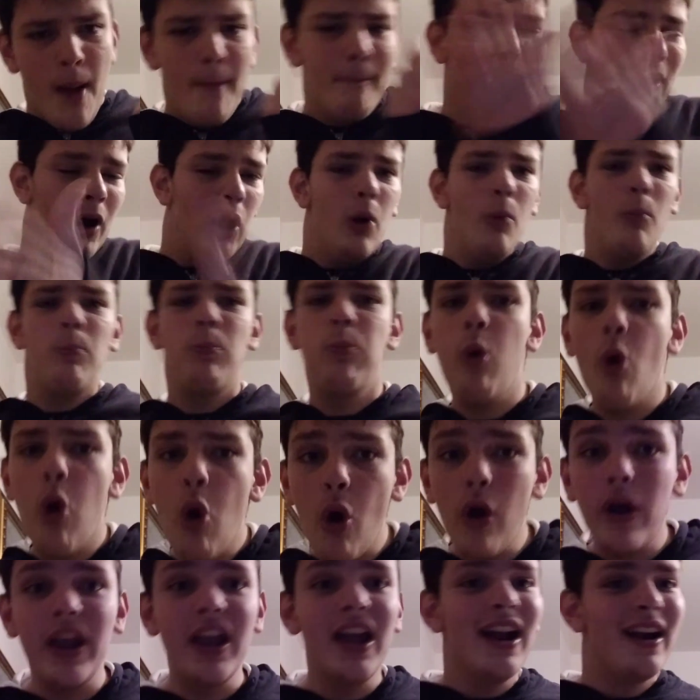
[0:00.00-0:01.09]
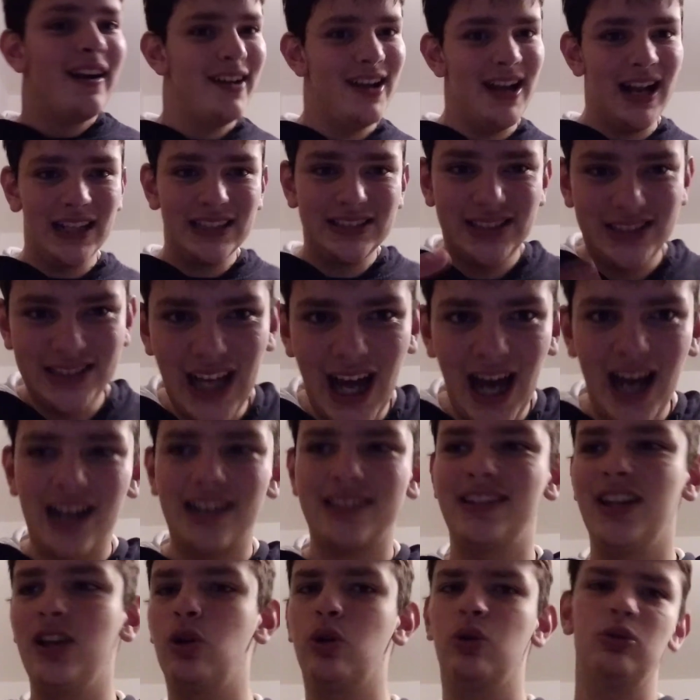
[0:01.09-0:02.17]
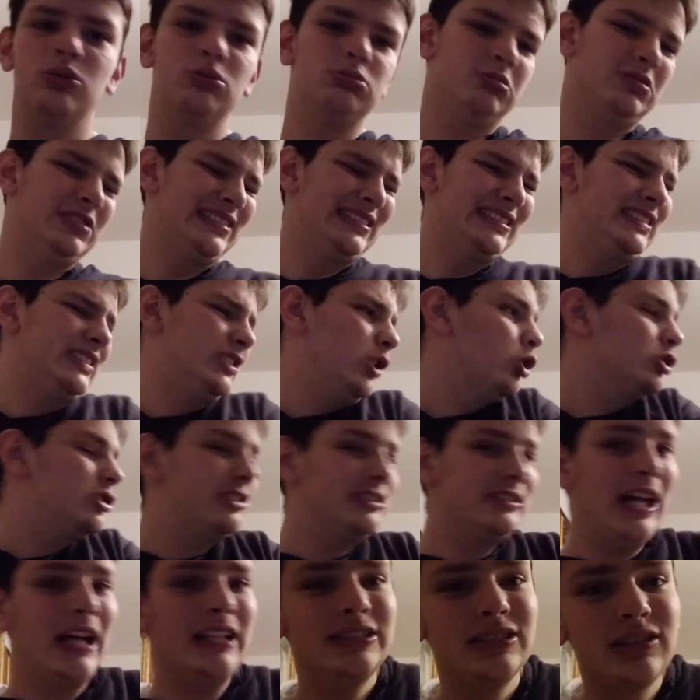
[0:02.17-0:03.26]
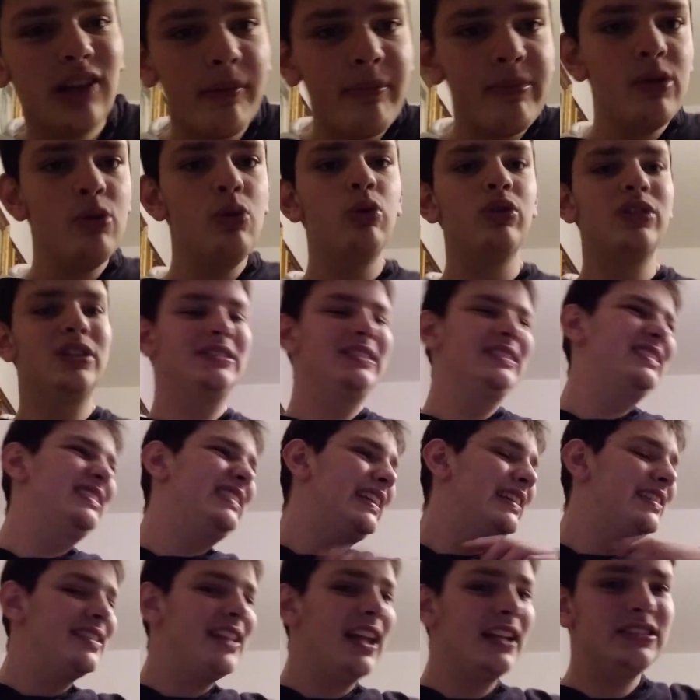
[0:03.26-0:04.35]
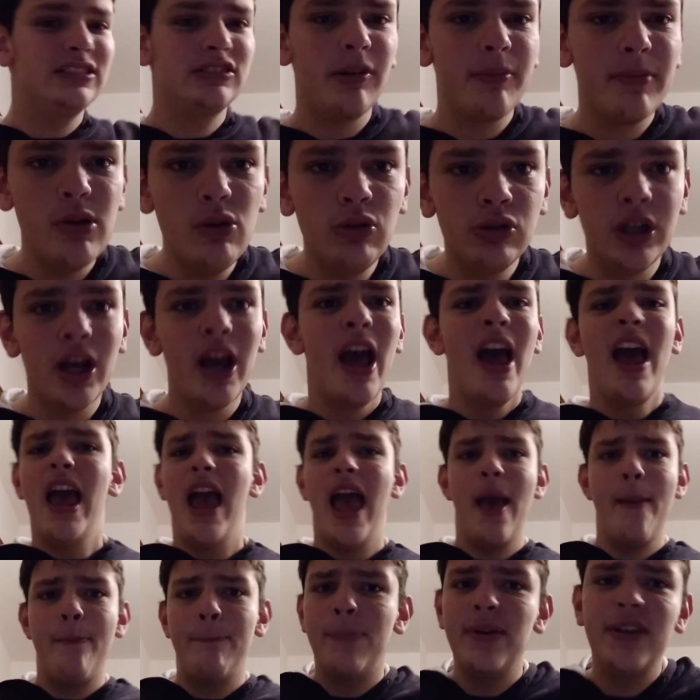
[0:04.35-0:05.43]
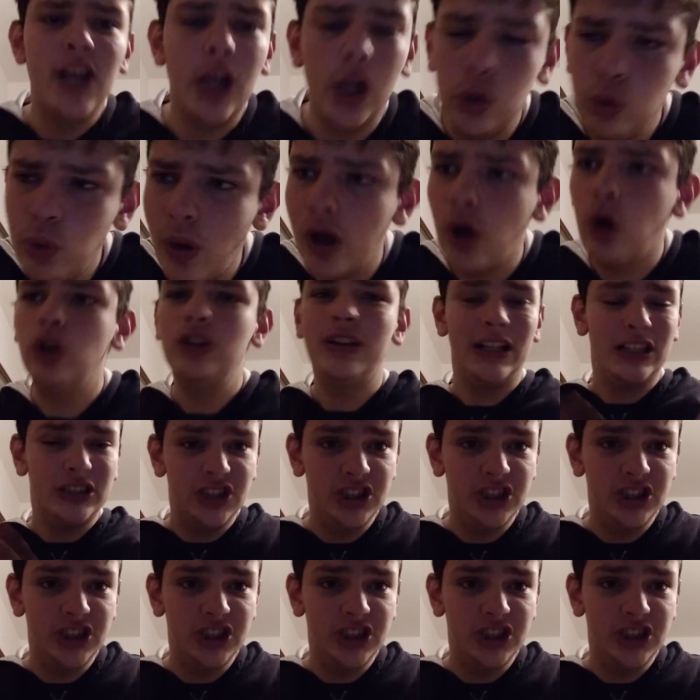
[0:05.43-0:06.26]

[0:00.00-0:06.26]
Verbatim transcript: ma non puoi rilassarti con 80 minuti, 70 minuti e pigli due gol dal